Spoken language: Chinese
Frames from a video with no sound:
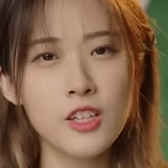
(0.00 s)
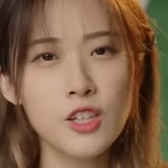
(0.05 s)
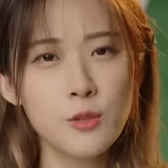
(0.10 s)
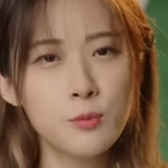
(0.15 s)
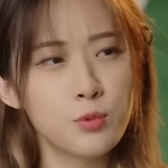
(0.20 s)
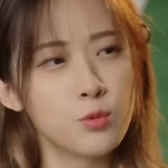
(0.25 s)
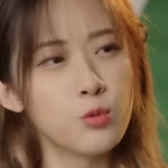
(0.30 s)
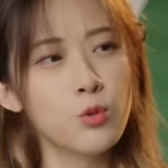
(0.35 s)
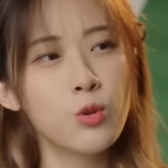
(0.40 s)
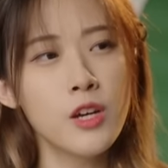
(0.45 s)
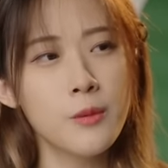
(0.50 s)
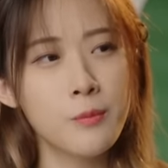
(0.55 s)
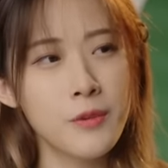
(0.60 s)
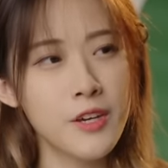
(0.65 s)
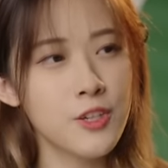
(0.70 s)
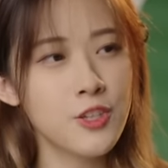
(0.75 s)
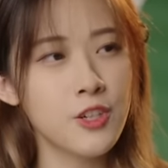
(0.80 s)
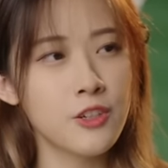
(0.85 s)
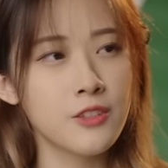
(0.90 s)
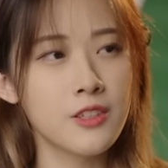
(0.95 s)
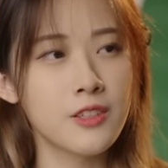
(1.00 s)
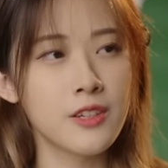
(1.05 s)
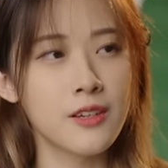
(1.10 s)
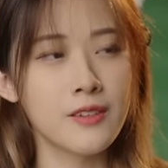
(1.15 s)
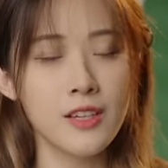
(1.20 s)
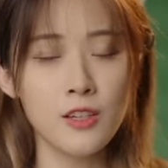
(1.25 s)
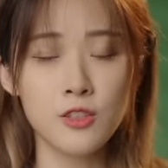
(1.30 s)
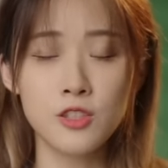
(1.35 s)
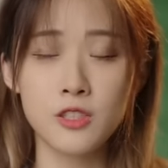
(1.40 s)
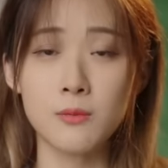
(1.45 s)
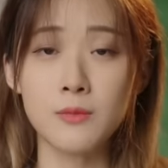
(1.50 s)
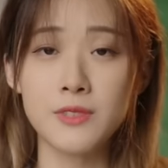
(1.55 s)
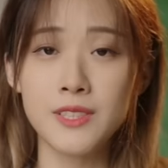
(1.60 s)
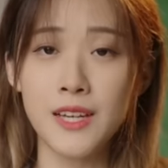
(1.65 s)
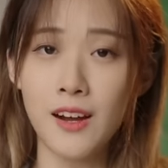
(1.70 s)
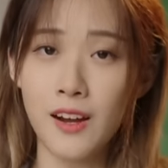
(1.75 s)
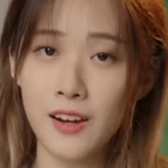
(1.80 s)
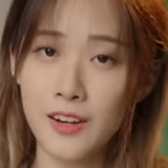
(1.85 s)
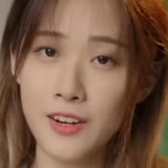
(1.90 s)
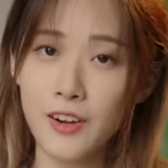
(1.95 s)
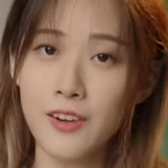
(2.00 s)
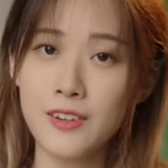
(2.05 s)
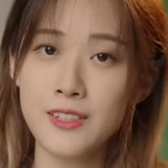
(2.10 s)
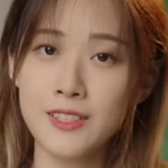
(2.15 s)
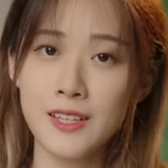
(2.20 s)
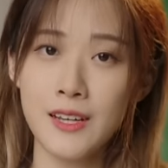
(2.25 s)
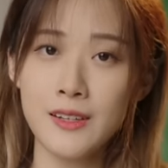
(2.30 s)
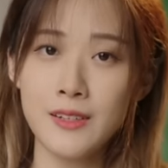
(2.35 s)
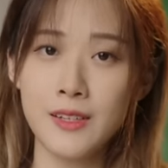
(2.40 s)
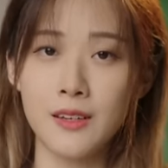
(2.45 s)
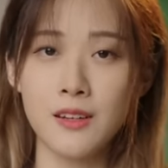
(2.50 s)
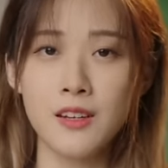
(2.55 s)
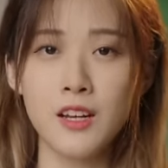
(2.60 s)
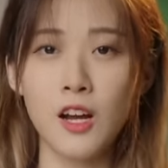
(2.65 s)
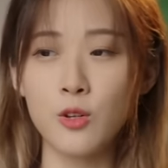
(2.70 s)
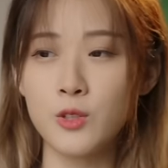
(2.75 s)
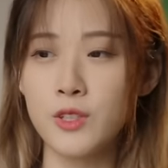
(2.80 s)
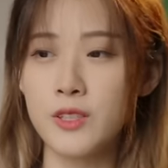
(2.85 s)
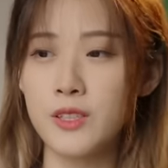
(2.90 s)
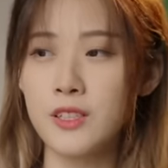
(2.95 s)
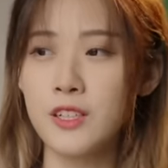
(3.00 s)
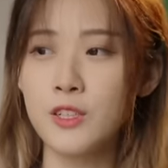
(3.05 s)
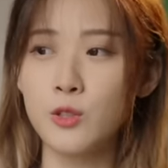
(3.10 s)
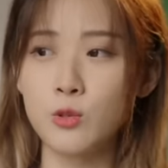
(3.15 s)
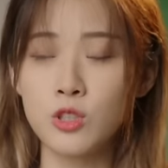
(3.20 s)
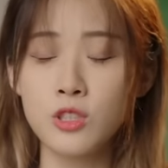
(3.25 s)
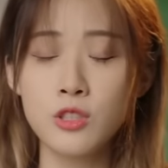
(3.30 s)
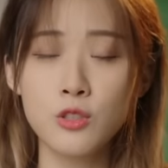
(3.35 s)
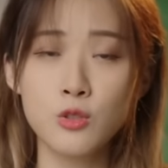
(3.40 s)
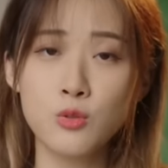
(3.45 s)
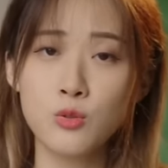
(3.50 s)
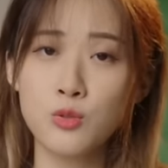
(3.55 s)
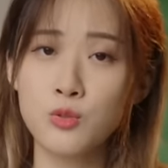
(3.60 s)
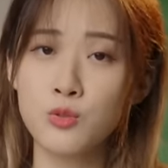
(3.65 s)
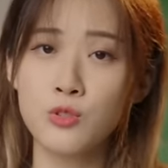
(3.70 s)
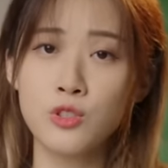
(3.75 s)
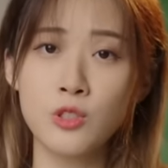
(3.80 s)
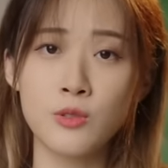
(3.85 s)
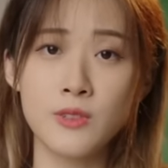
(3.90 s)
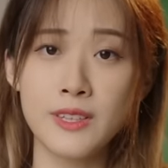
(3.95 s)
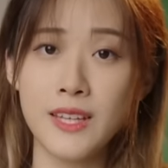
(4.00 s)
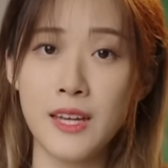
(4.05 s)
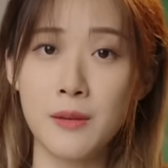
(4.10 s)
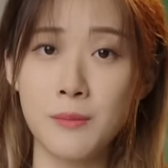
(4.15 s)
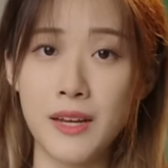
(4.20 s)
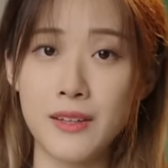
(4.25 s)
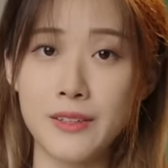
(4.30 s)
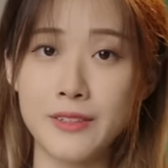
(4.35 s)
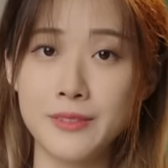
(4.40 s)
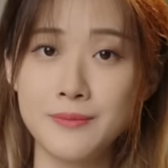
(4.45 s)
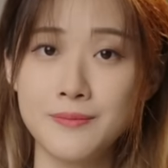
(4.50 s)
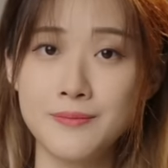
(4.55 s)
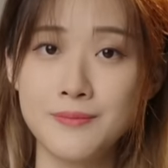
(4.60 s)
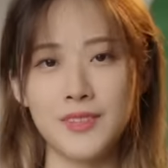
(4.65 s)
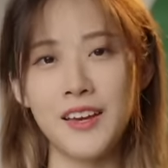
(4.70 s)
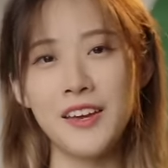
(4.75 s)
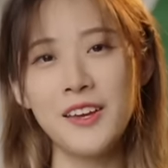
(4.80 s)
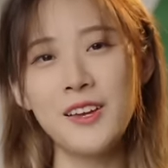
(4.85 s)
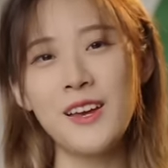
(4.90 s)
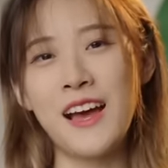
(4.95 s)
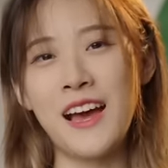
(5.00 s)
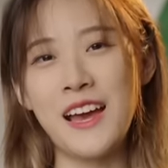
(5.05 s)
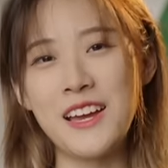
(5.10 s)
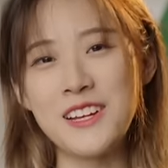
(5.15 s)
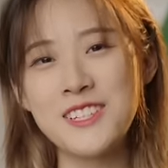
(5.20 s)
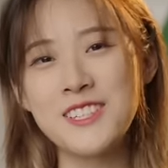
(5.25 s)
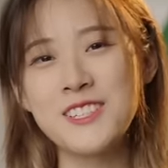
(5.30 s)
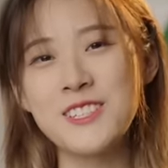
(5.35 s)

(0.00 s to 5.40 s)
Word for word: 个不会编程的人要怎么在2023年搞定一个有特殊需求的代码呢？哎，还是